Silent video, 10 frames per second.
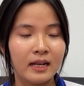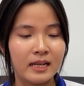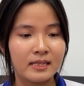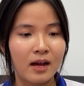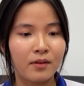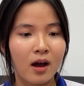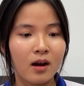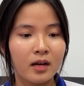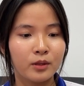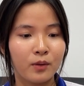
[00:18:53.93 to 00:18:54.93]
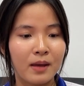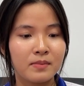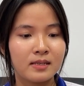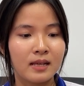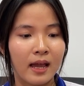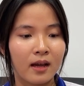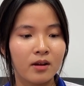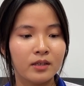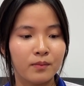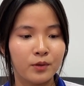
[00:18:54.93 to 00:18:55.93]
thì sau đó tụi em sẽ
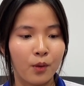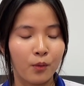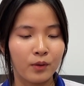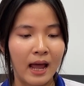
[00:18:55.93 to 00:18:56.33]
có nhiệm vụ